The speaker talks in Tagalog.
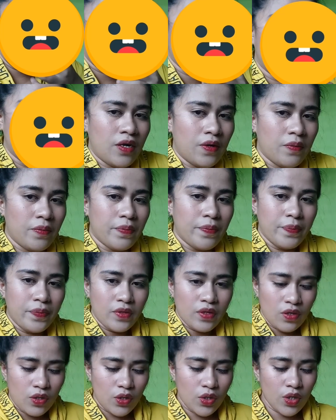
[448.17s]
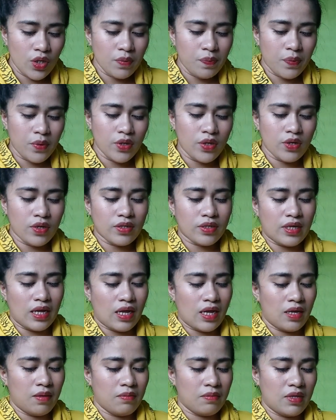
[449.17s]
leader? Yun po yung
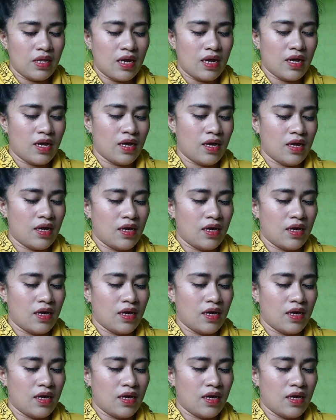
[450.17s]
time na...